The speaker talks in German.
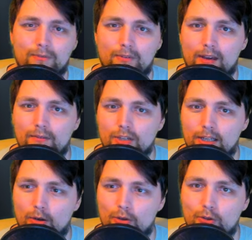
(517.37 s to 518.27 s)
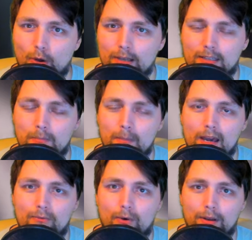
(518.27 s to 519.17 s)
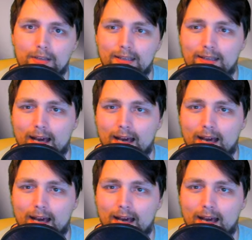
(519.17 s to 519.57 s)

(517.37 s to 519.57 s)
Wir werden wahrscheinlich auch noch deutlich mehr von den